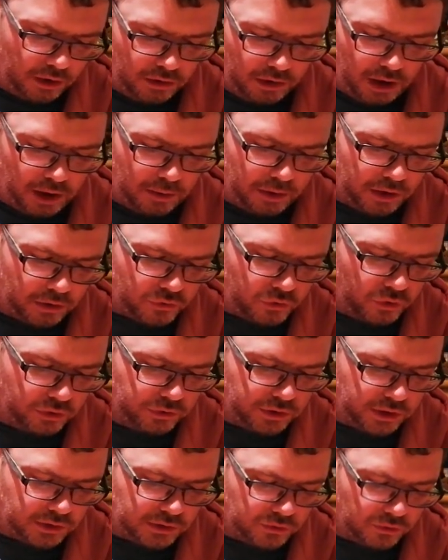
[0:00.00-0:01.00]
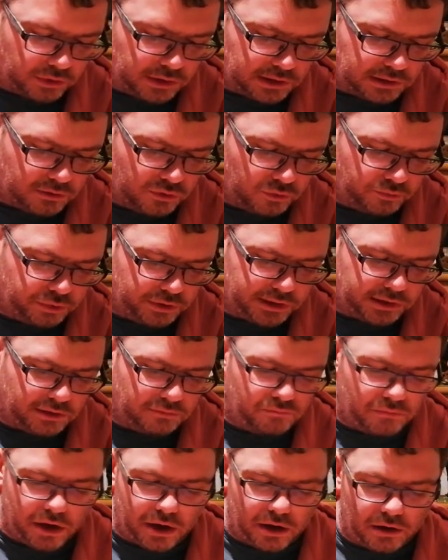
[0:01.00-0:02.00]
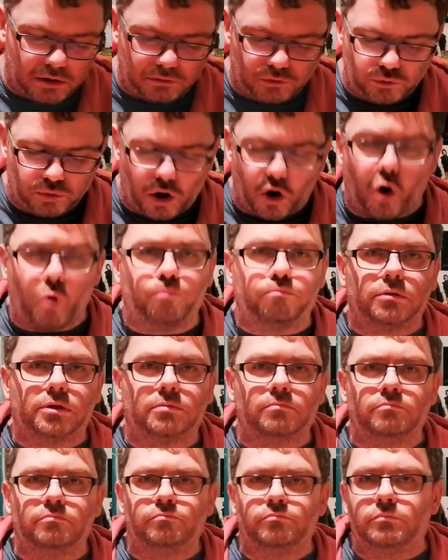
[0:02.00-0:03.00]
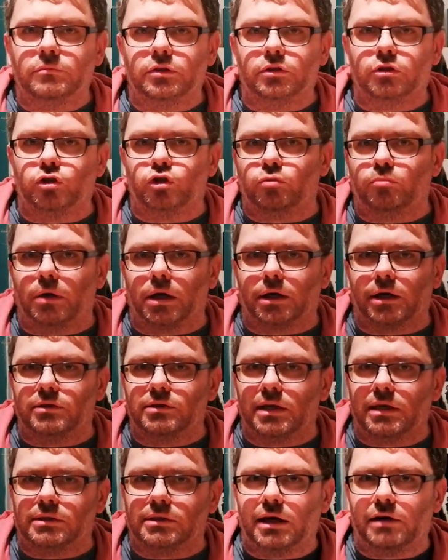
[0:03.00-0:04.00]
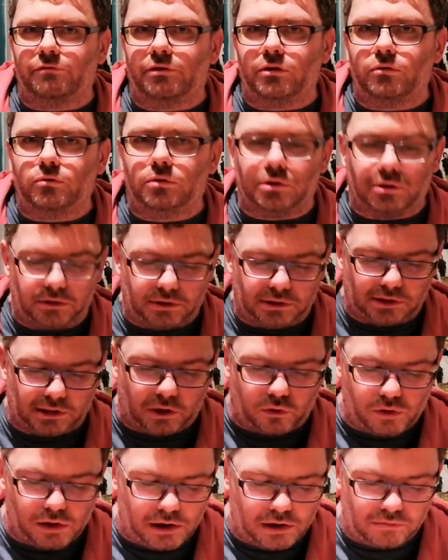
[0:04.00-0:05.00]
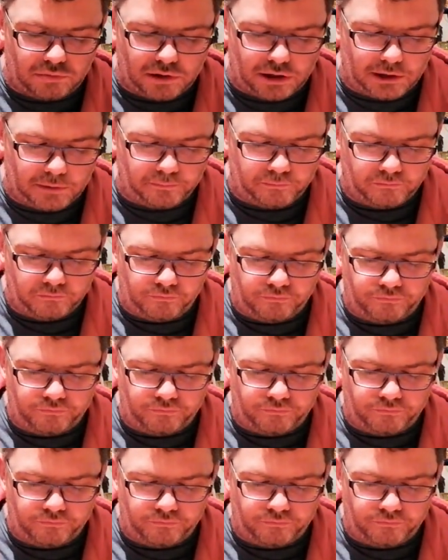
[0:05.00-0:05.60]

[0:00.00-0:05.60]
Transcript: Aber könnte ansonsten so ein bisschen mehr überhaupt Geschmack. Also er ist einfach nur sauer, aber